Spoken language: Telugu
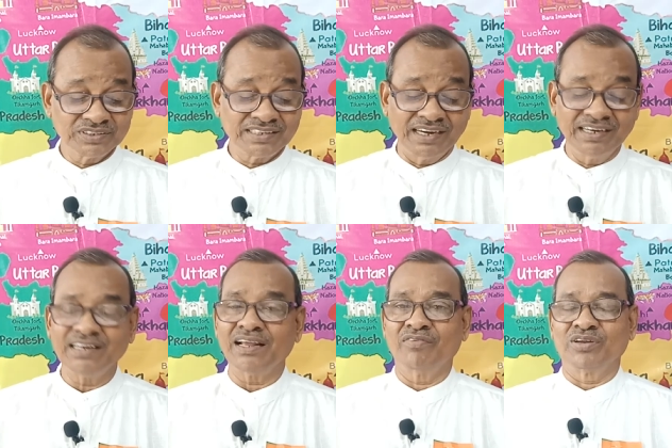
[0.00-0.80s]
తండ్రి
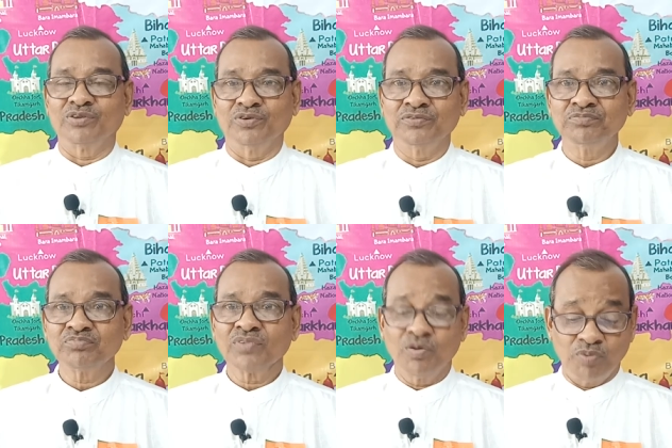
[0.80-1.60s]
ఎవరు
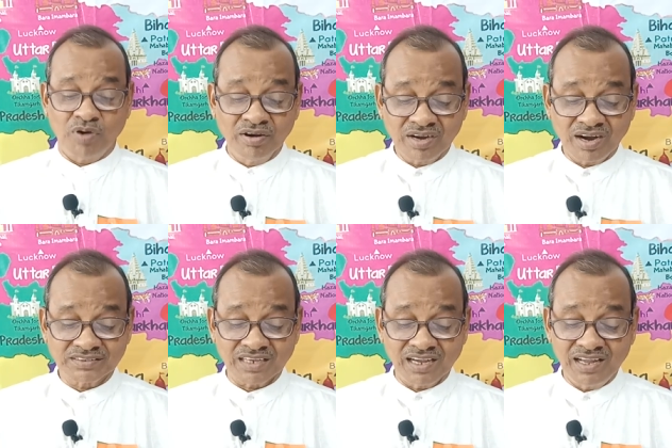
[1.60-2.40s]

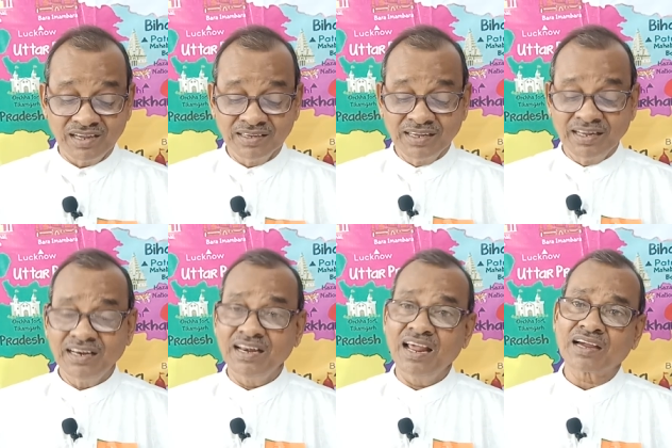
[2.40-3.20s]
పాండురాజా
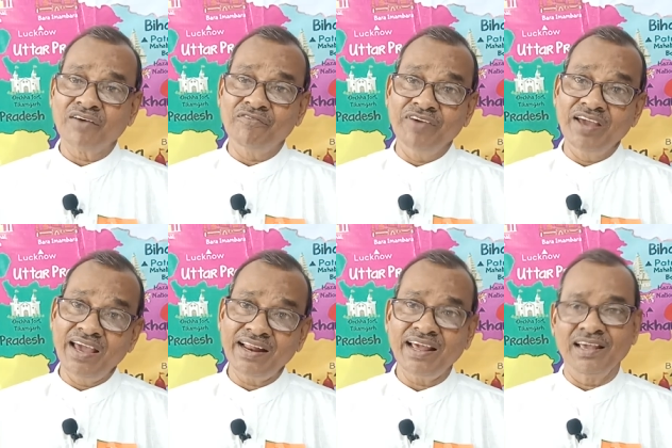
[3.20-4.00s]
లేక
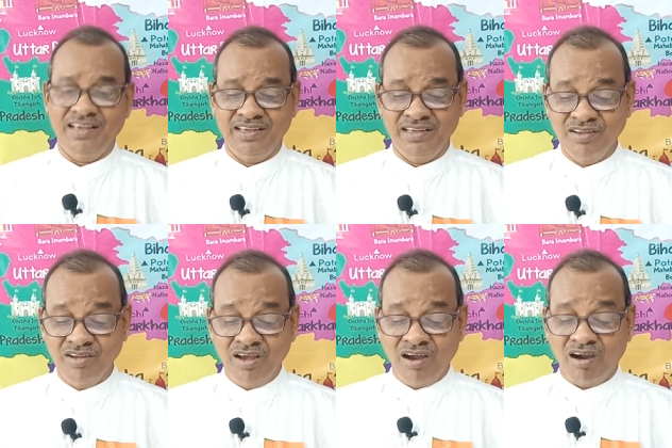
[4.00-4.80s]
వేరే
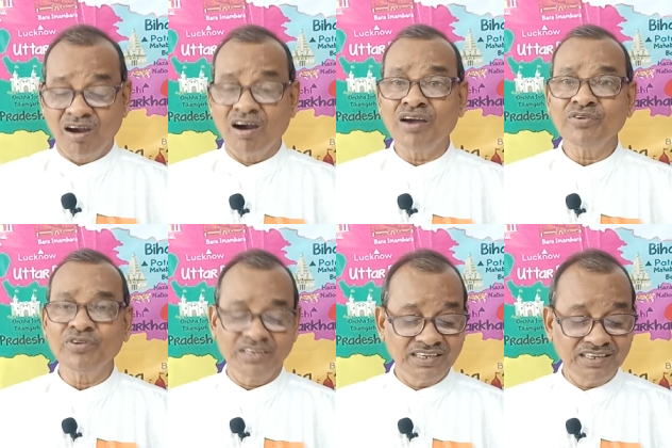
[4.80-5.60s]

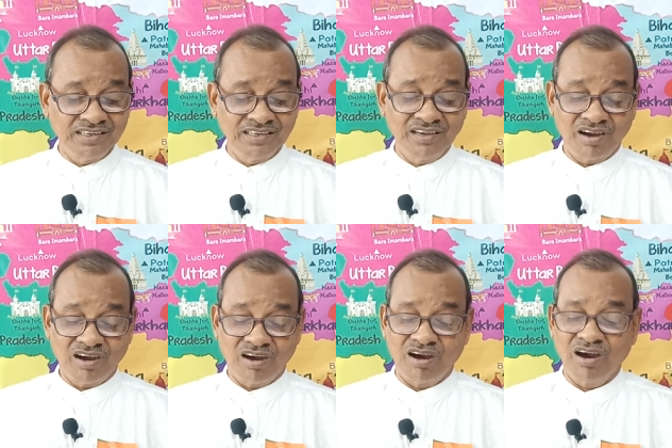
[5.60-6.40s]
ఆరుగురికి
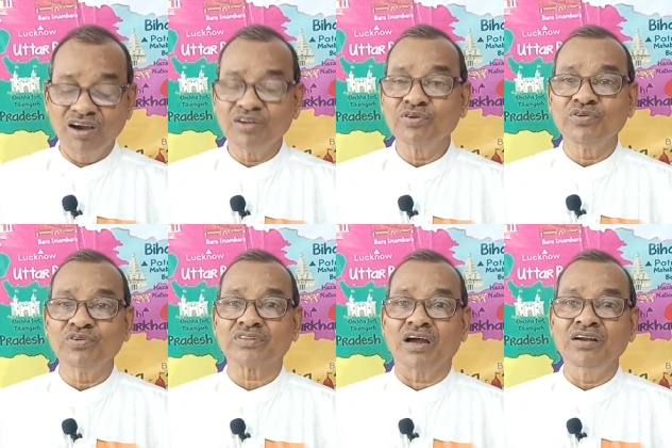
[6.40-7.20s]
ఆరుగురు
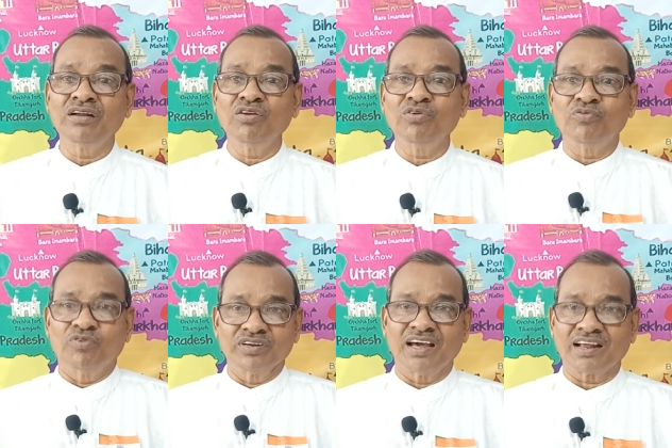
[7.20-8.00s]
తండ్రులు
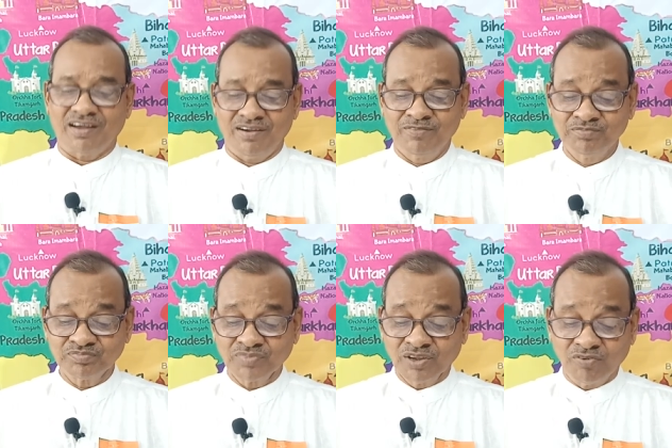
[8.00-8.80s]
ఉన్నారా
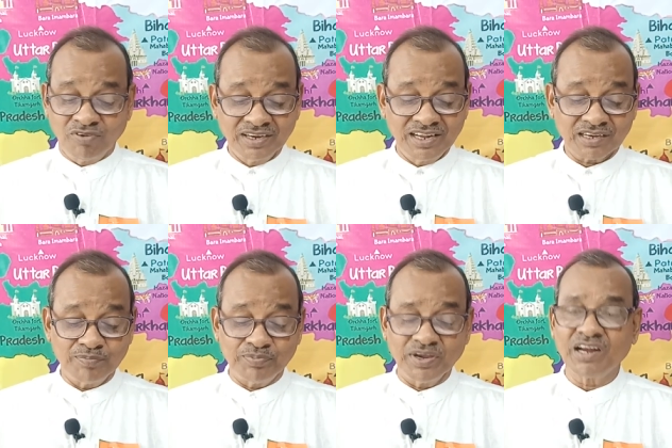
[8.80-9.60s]
వాళ్ళ యొక్క
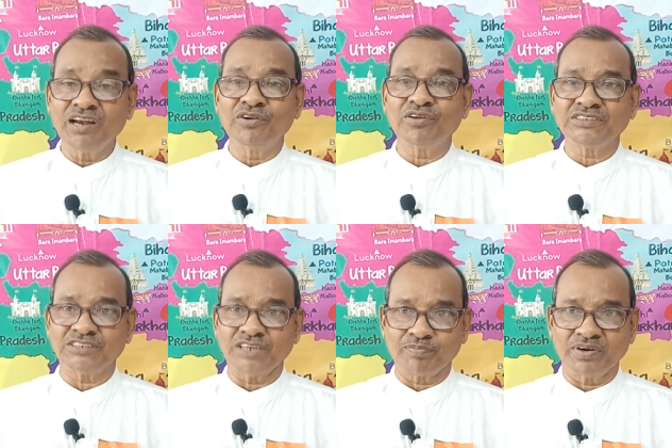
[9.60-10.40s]
పేర్లు ఏంటో
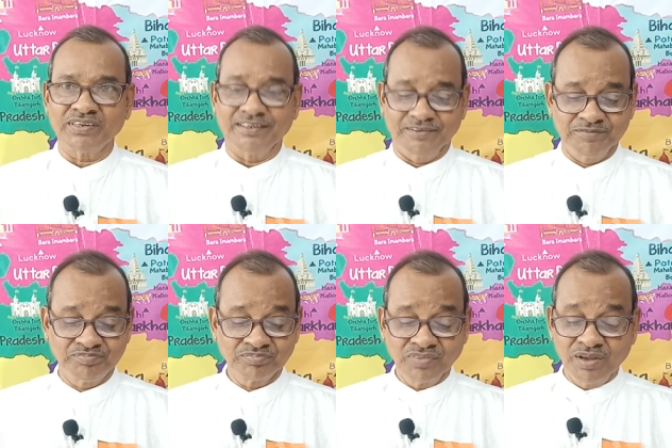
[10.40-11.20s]
చెప్పండి
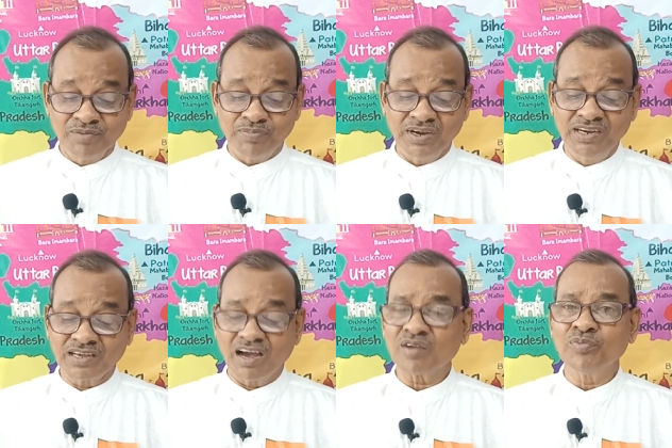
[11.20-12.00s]
పెళ్లి
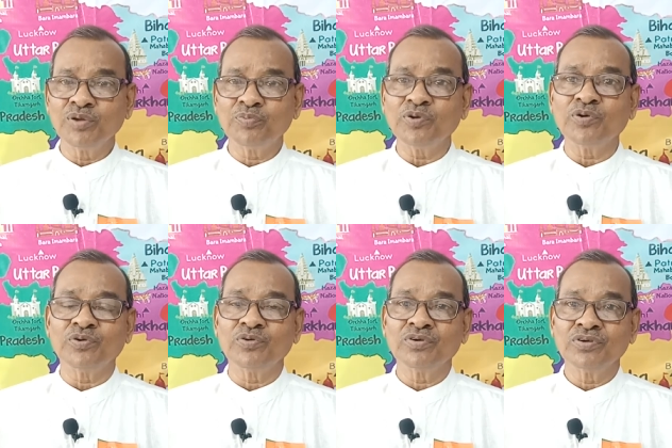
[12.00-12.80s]
కాక మునుపు
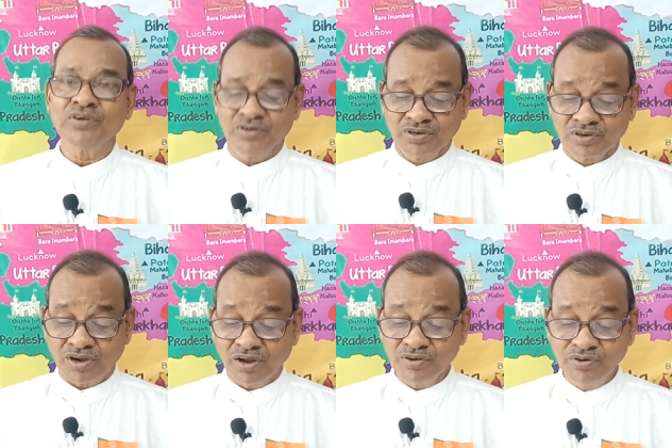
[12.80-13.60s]

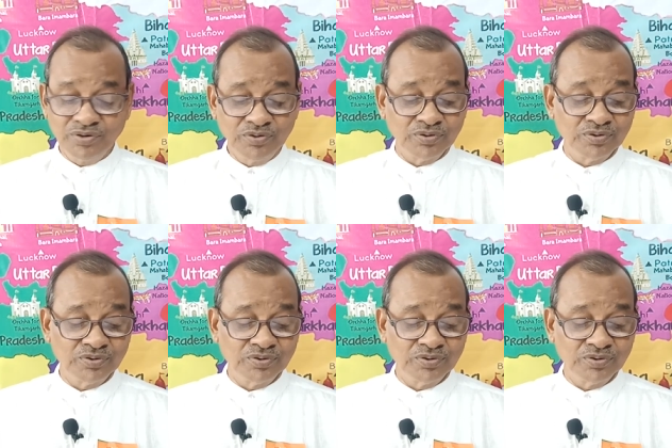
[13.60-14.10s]
కర్ణుడు